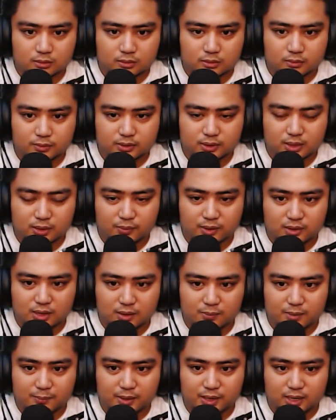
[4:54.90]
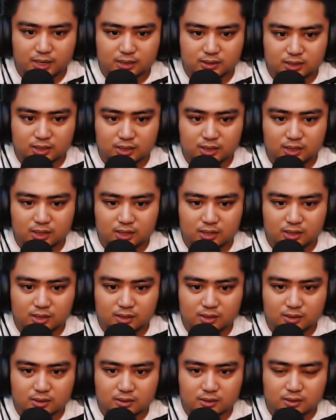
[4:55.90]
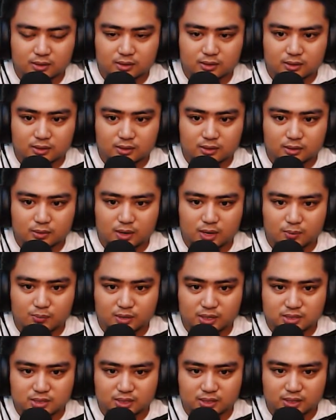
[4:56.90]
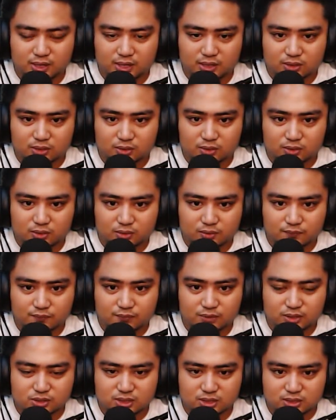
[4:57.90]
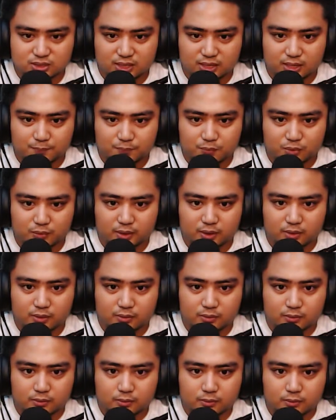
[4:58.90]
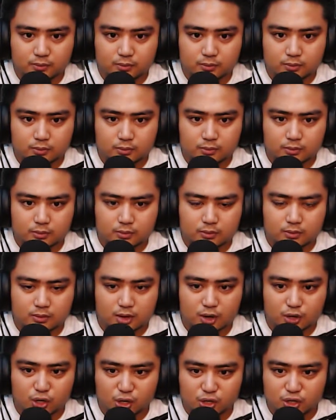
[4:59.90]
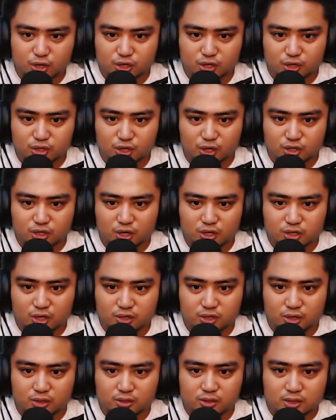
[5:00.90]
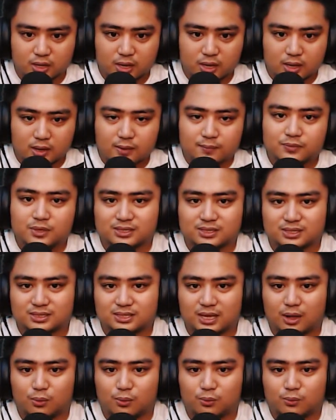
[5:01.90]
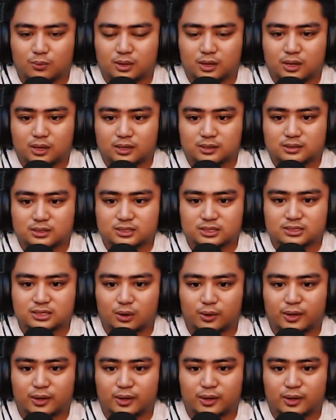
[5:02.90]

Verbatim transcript: Wait lang, wait lang. Mamaya na kita i-heal. Gawa ka muna ng generator. Dito siya sa harap ko, yo. Eh, oh. Ayun, yun, yun, yun, yun, yun, yun. This is how, this is how